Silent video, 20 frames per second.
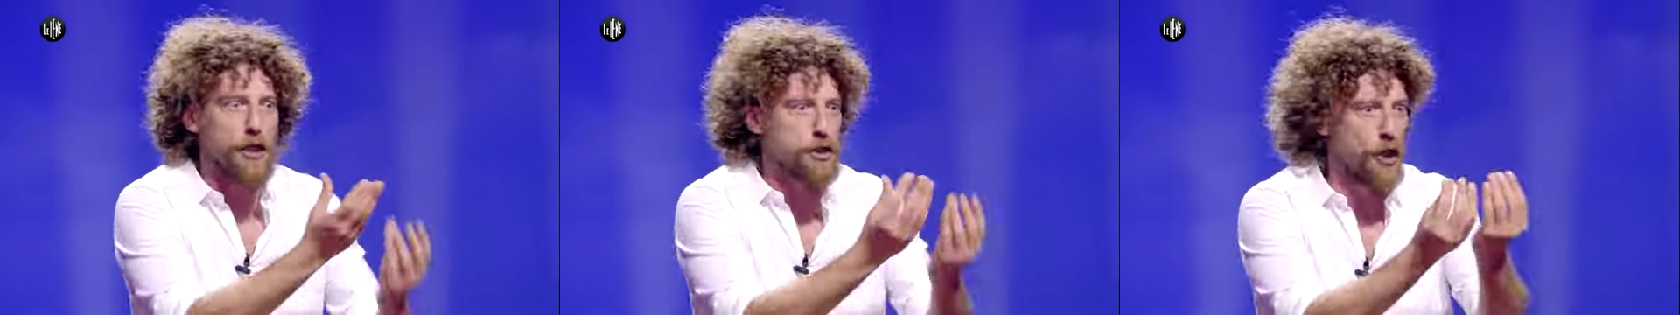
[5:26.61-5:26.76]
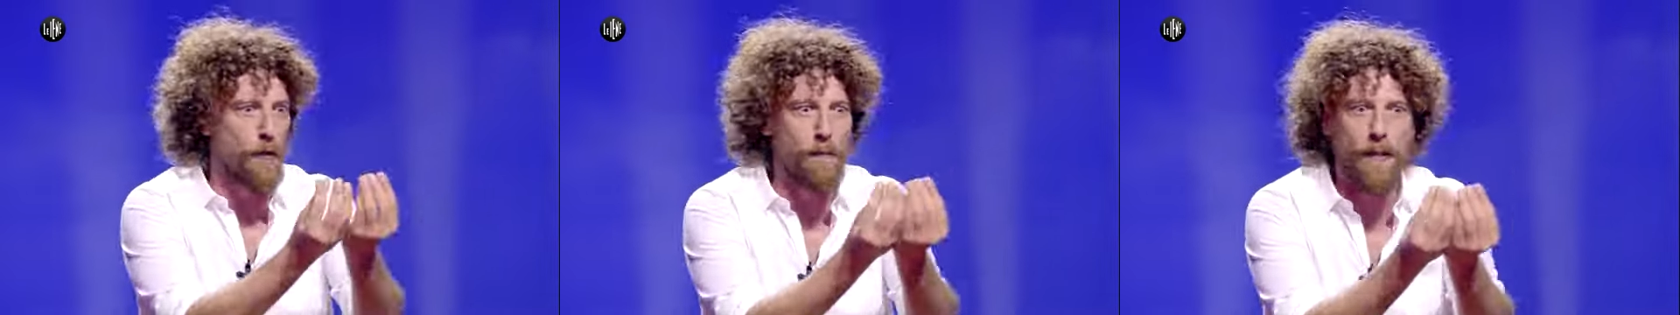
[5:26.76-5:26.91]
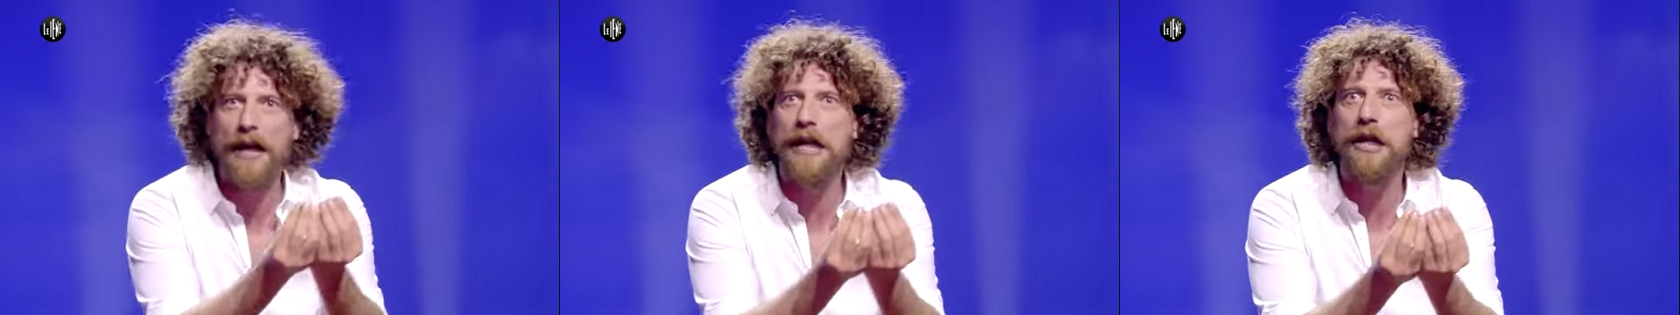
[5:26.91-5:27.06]

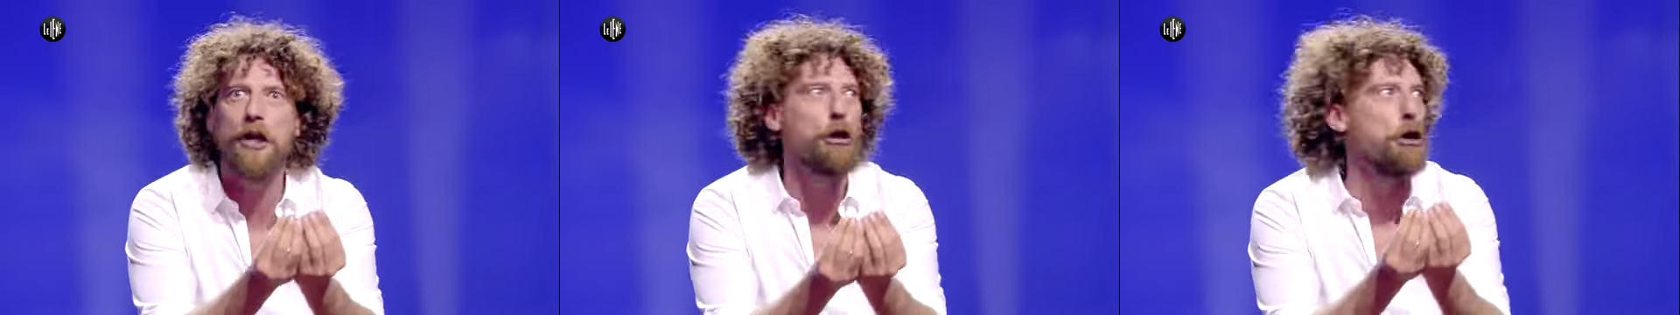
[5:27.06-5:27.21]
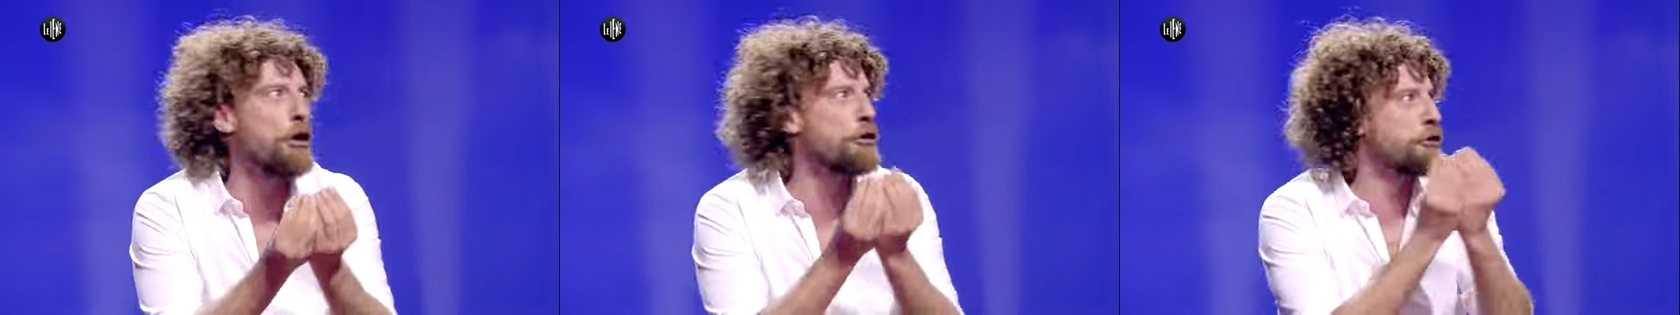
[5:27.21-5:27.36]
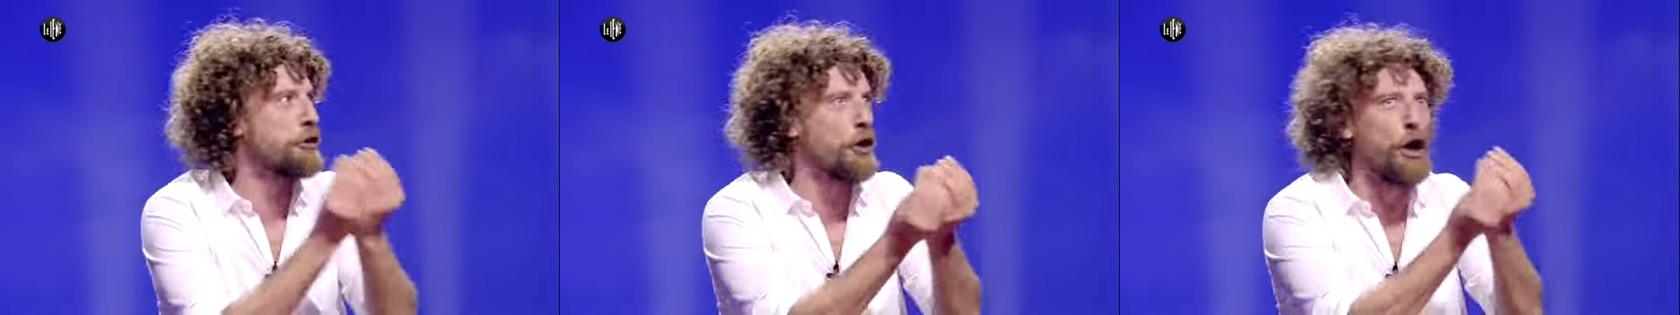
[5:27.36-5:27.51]
c'ho il panino
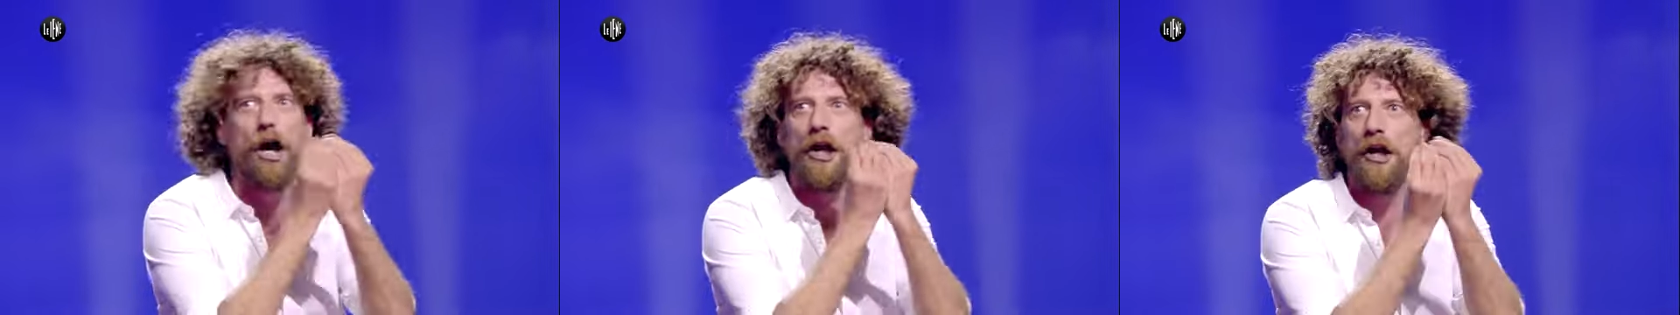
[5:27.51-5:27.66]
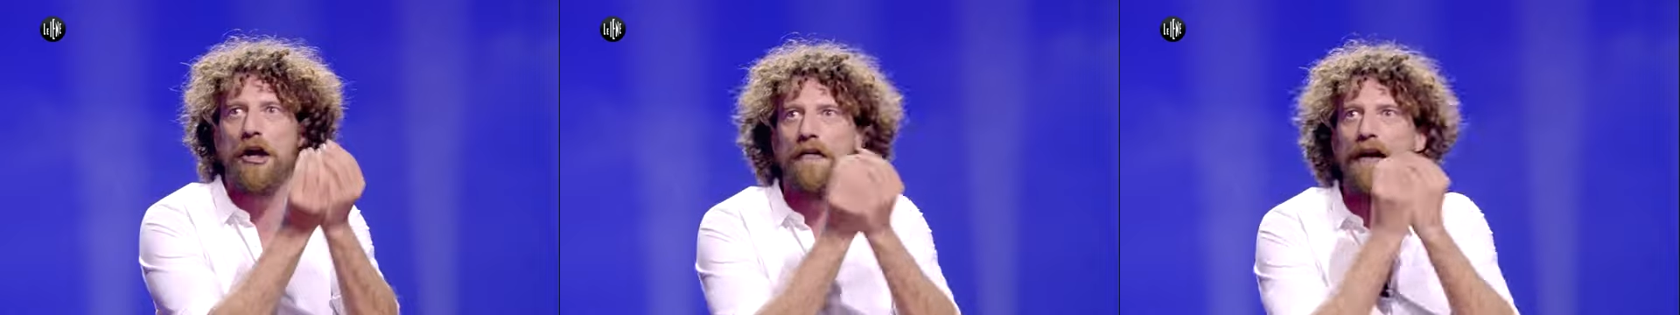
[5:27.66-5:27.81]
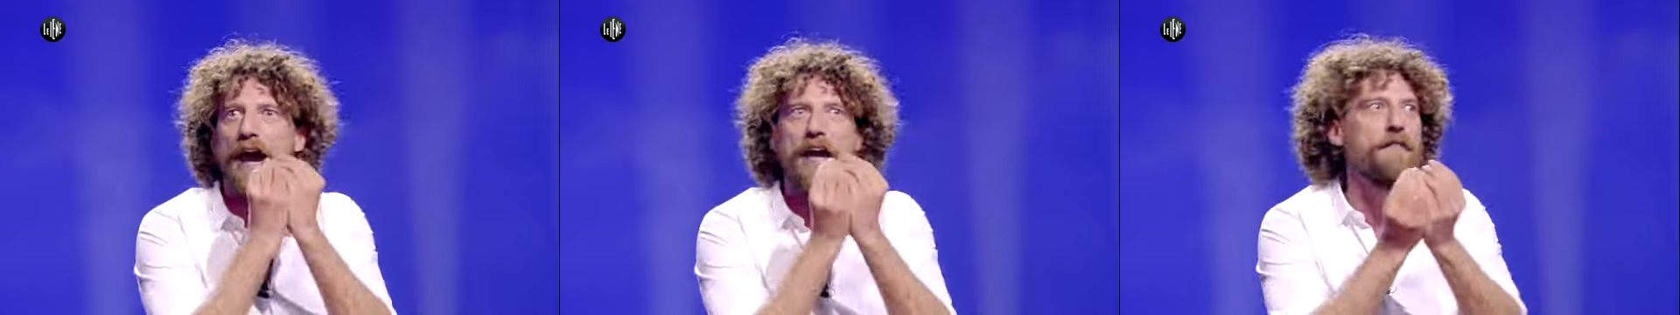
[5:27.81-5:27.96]
col
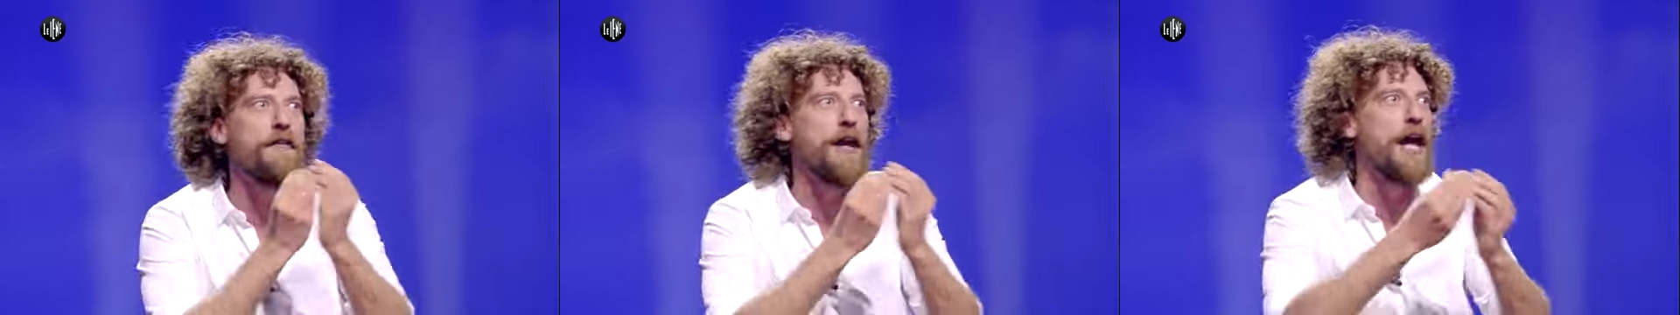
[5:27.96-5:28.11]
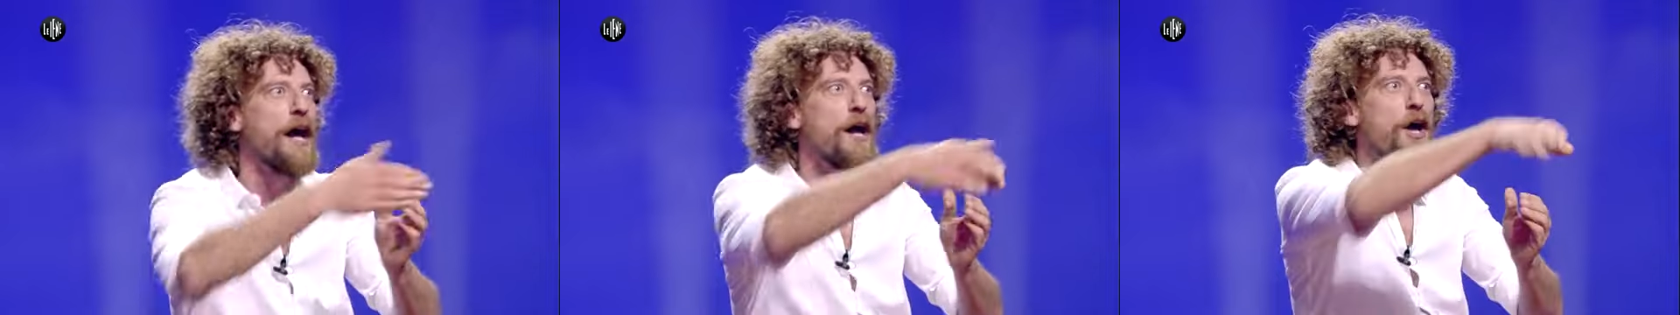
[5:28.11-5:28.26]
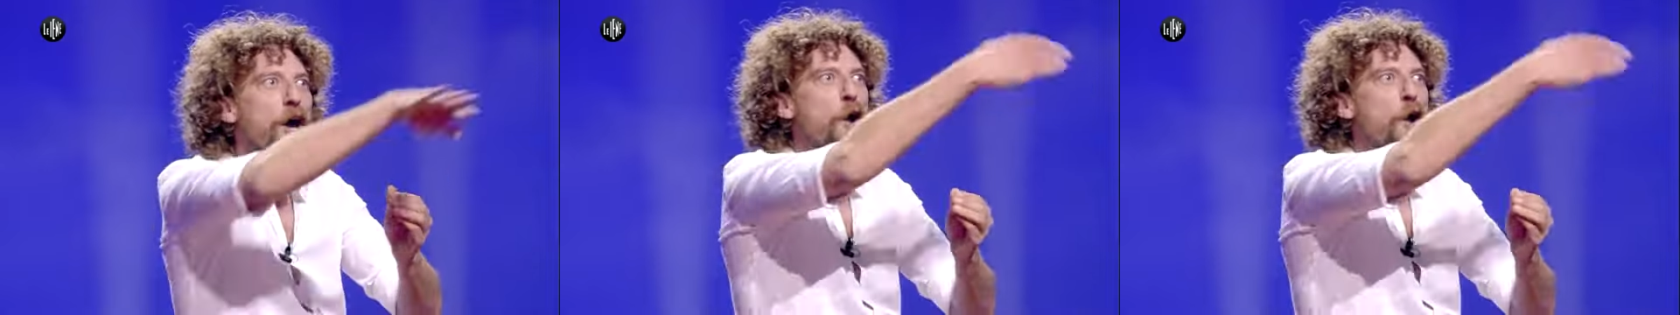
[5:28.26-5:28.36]
tonno, vai via.